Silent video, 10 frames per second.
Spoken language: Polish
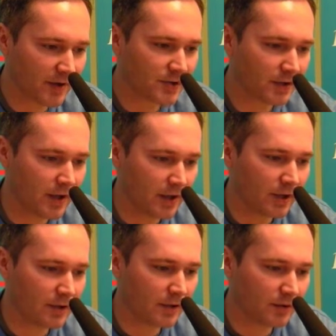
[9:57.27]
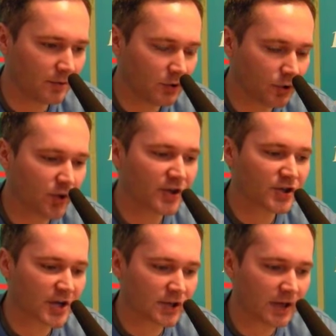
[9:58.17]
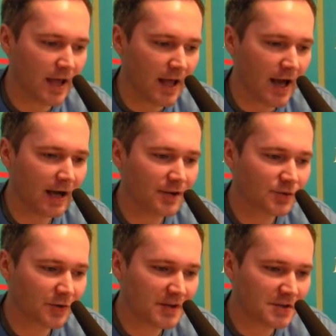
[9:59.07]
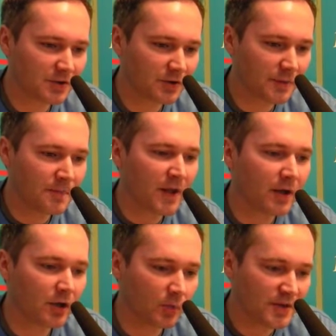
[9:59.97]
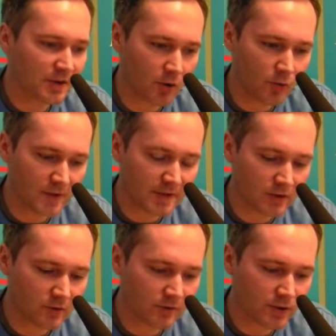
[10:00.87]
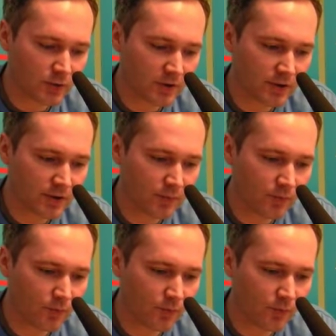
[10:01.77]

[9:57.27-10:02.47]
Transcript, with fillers: bardziej, no, trochę szerzej, ale z drugiej strony Komisja Europejska zauważyła, że